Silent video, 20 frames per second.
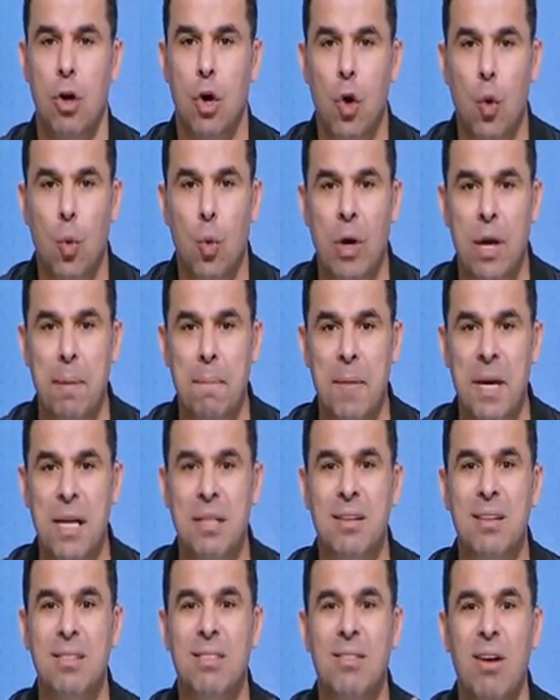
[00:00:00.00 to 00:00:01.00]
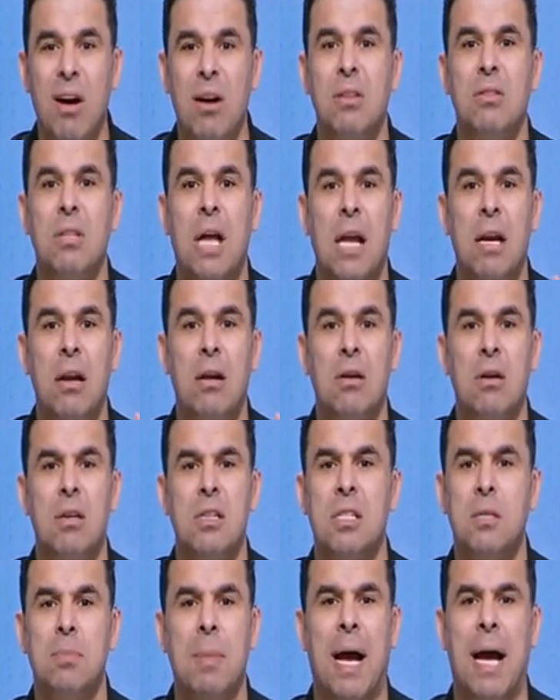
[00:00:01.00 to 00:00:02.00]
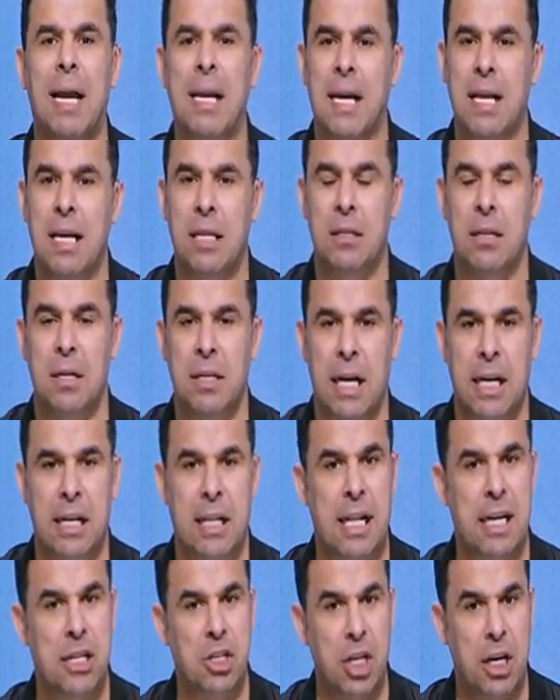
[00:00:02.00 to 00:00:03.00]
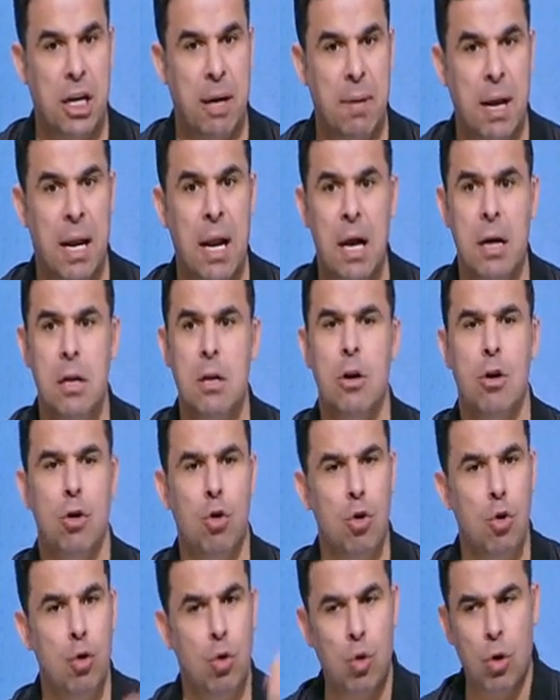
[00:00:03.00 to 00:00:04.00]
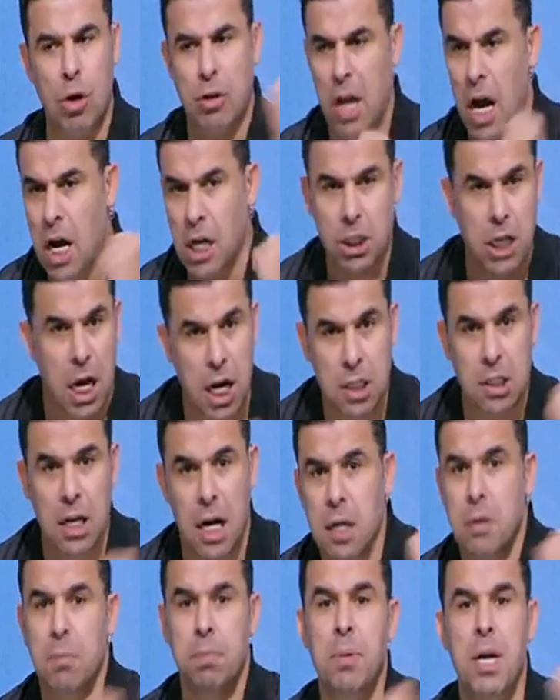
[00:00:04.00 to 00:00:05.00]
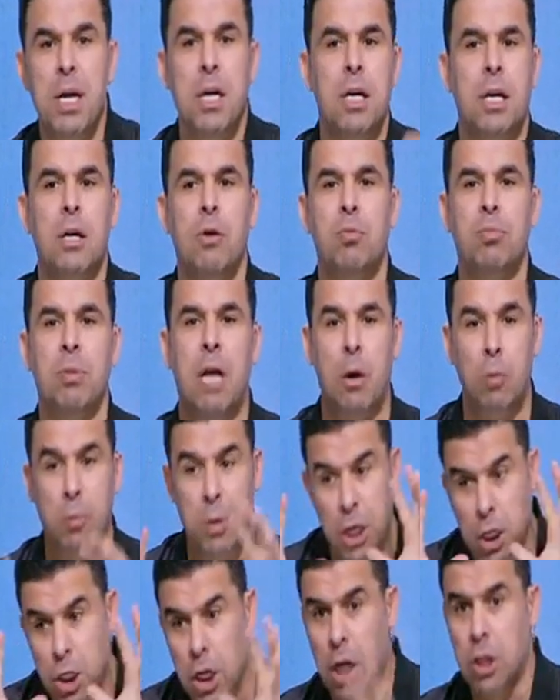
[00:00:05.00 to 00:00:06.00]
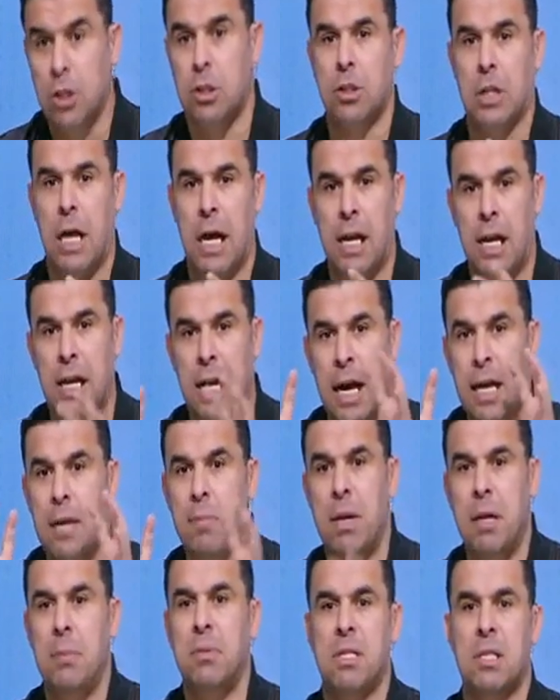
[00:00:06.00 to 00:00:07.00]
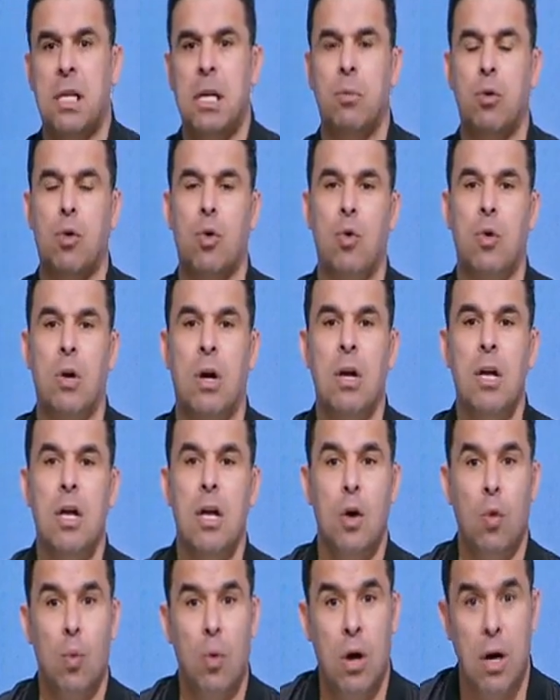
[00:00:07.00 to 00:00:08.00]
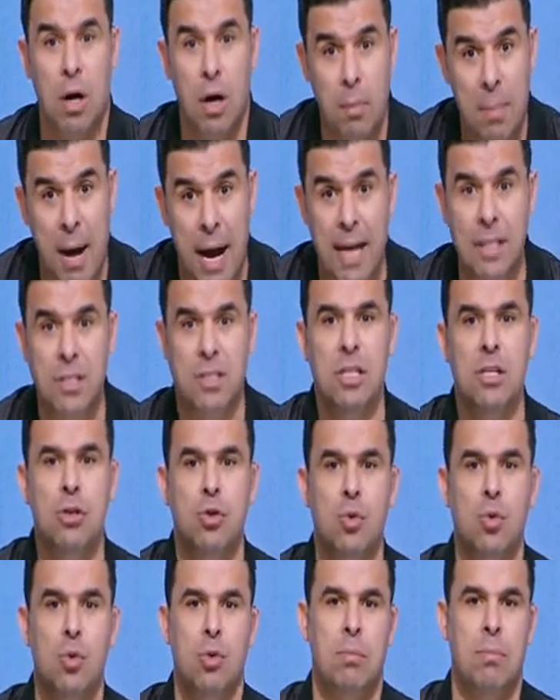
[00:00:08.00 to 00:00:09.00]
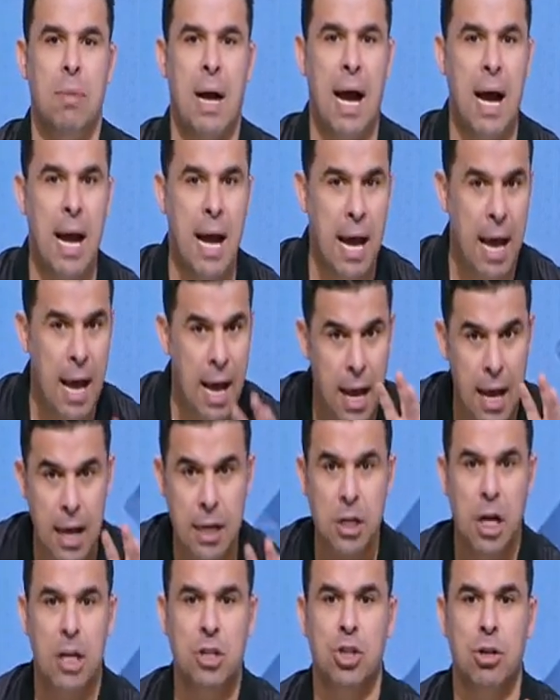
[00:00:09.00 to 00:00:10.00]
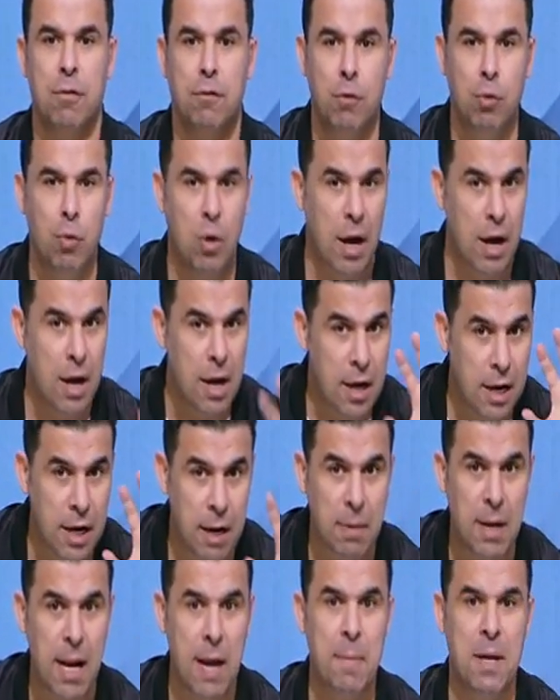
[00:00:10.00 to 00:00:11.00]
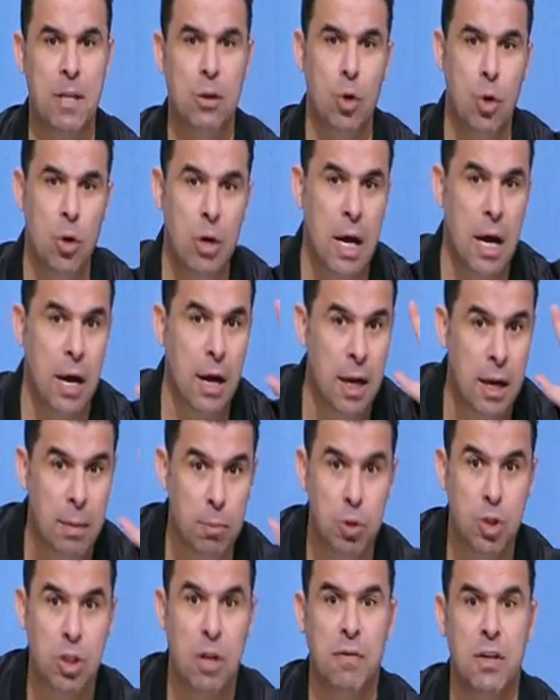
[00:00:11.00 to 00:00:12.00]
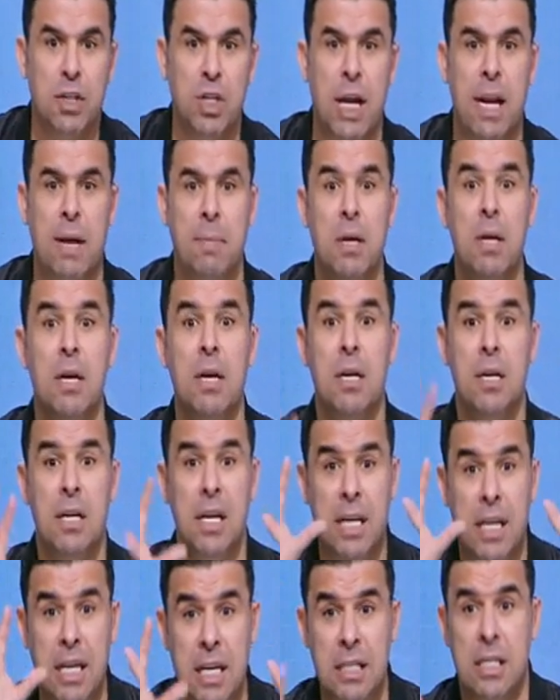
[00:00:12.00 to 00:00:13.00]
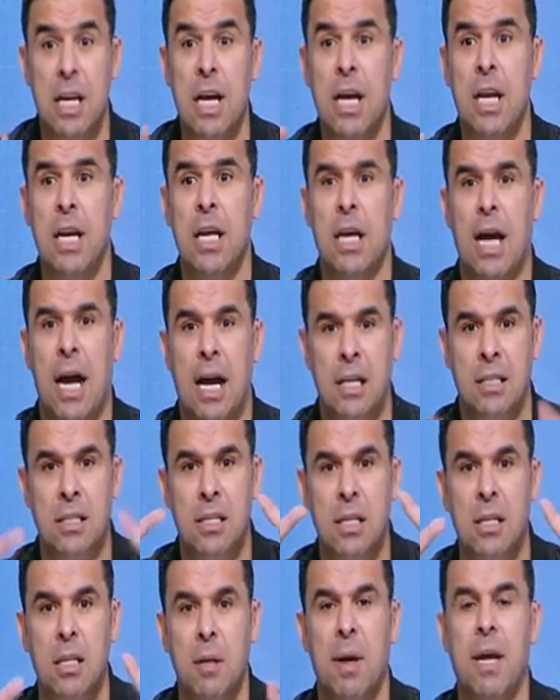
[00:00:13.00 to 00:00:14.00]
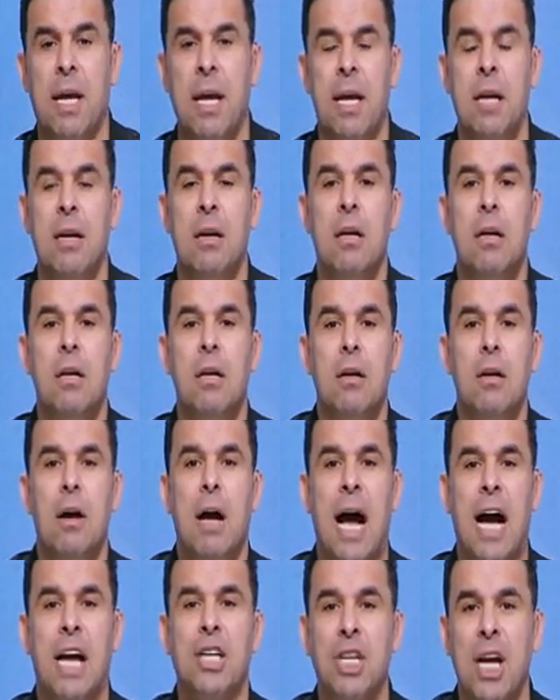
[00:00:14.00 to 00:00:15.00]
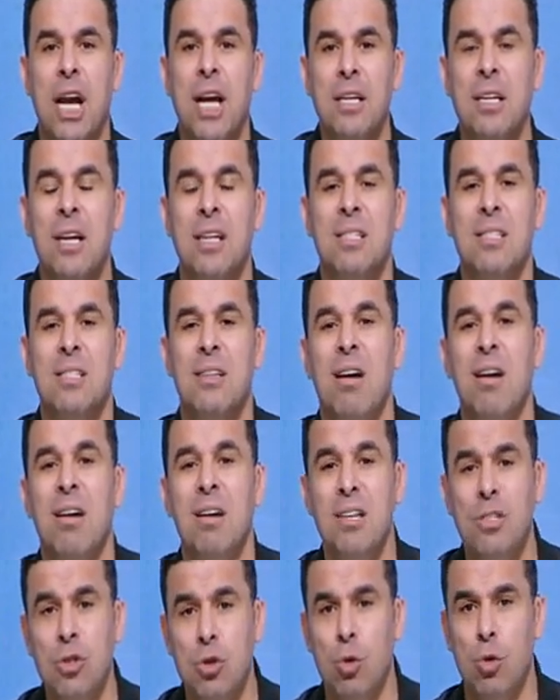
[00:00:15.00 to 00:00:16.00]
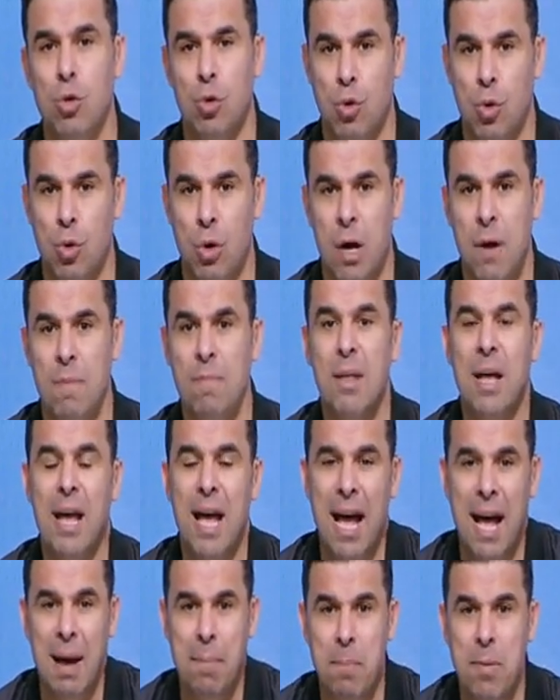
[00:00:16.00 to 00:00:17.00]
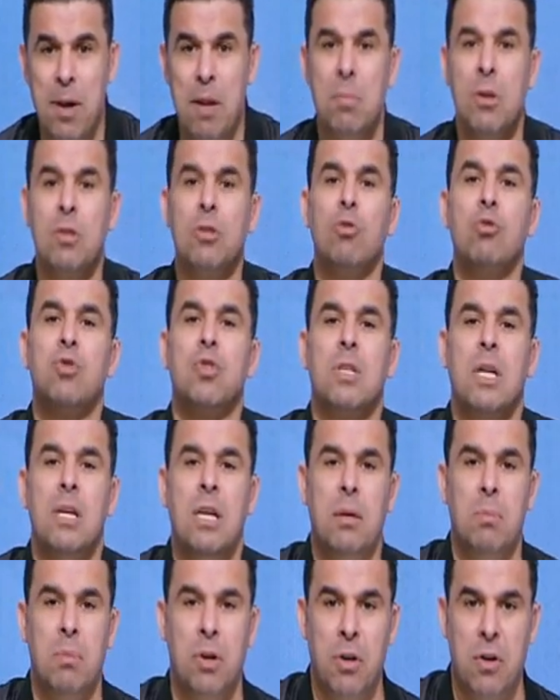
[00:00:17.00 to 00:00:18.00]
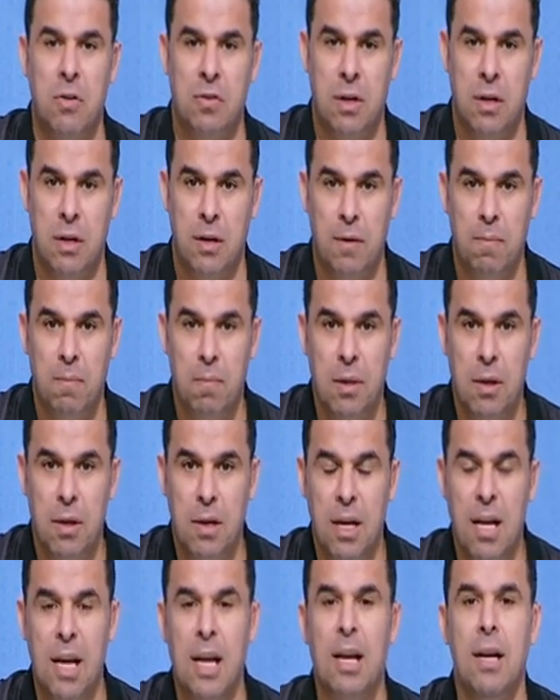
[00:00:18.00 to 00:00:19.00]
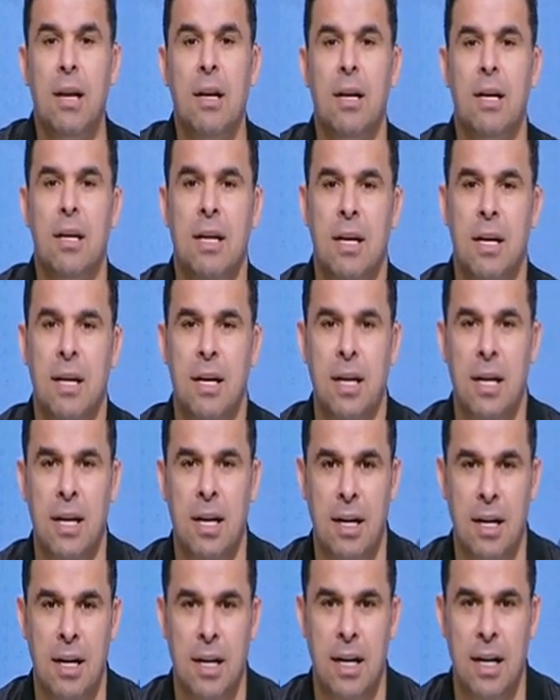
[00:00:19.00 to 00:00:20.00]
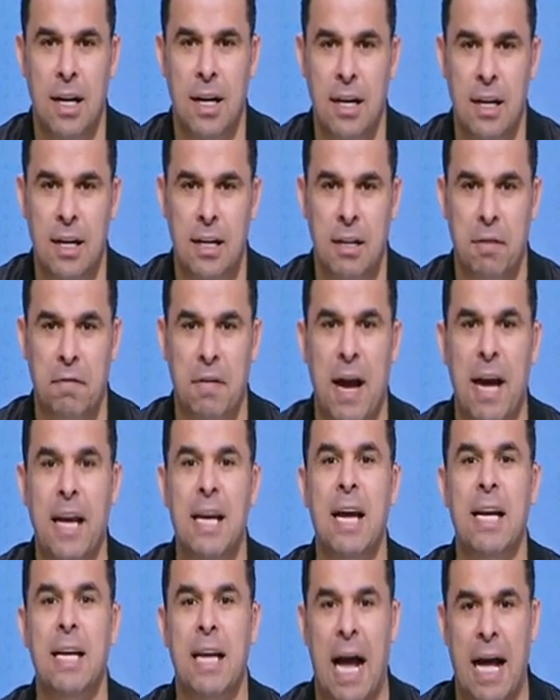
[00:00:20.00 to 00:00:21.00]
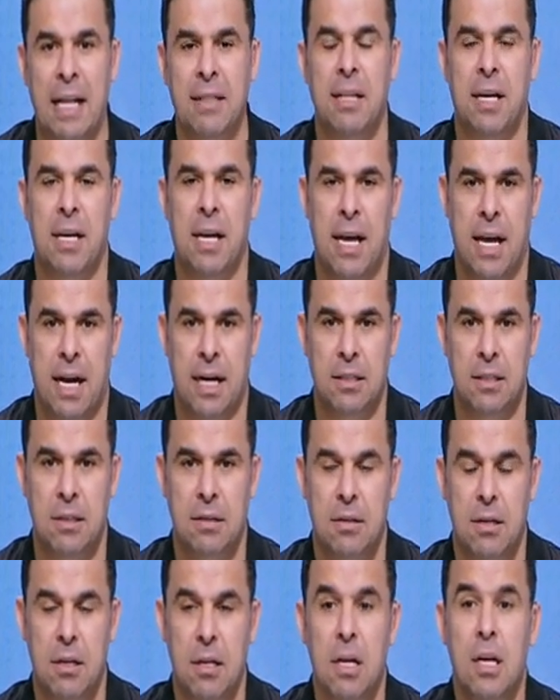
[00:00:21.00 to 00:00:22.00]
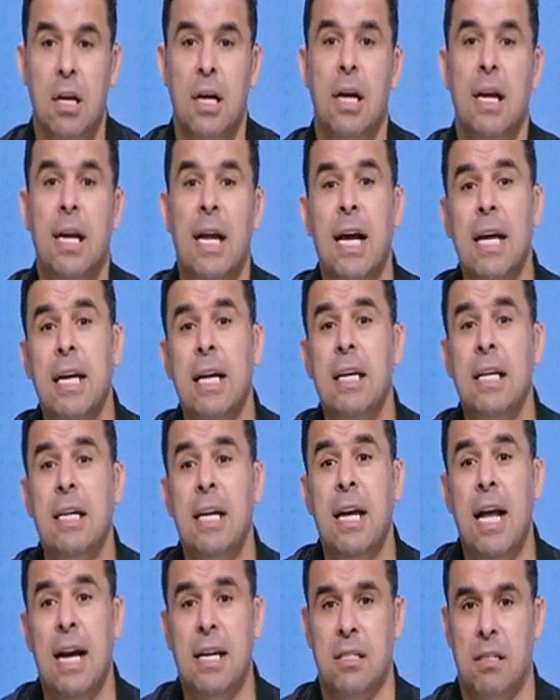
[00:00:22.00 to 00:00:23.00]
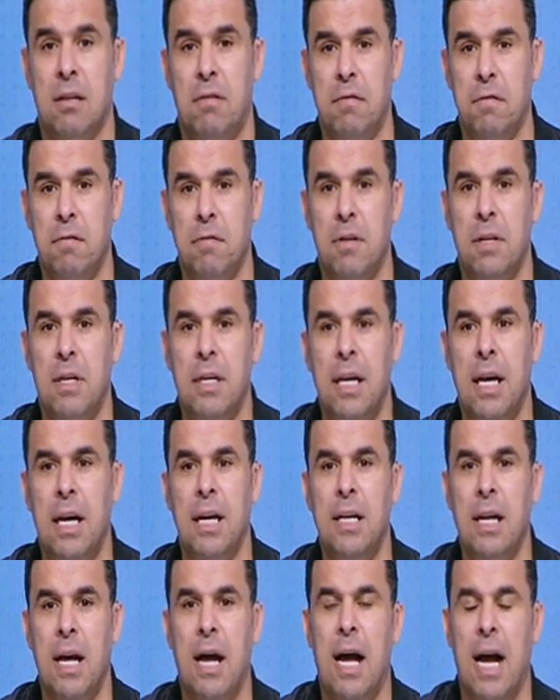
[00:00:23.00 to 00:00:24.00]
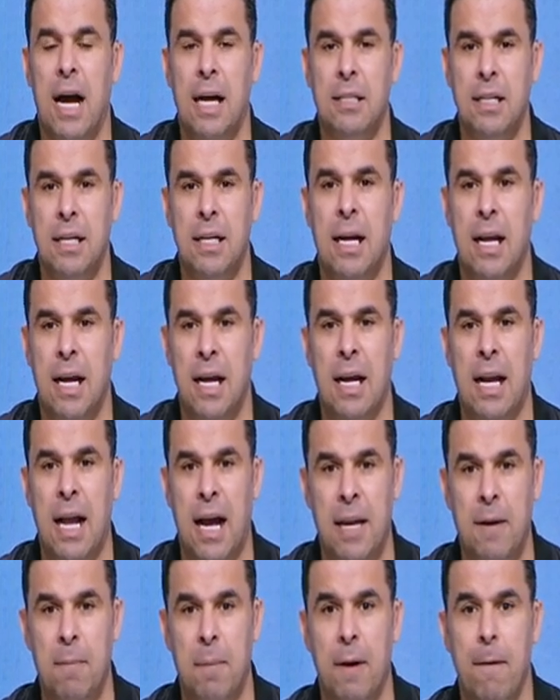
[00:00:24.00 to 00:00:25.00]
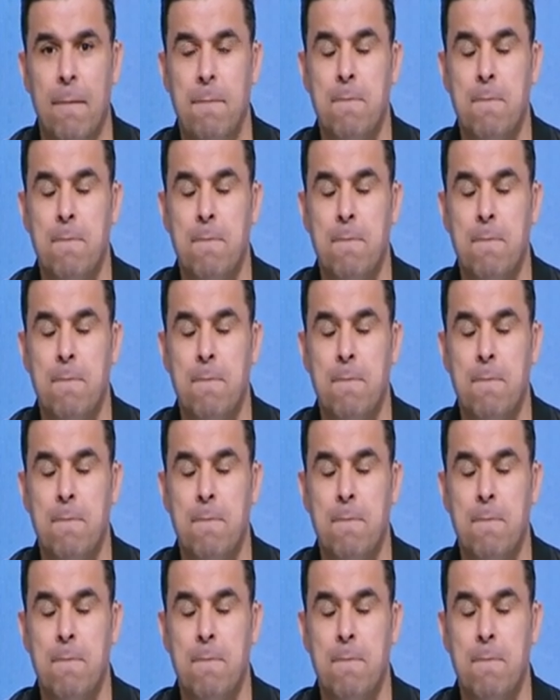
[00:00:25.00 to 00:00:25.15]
وكميه الضغط على الخصم عاليه جدا يعني تلاقي شيكابالا كل كوره طق طق طق بيجري وبتاع وبيضغط على اللعيب اللي بيستلم الكوره معاه زيزو معاه اشرف رؤى نبيل عماد دونجا آه، مصطفى شلبي الجزيري على السردباكين عشان يستخلصوا الكوره قبل ما توصل للمناطق آه، الدفاعيه عندنا يعني لكن للاسف احنا عندنا اللعيبه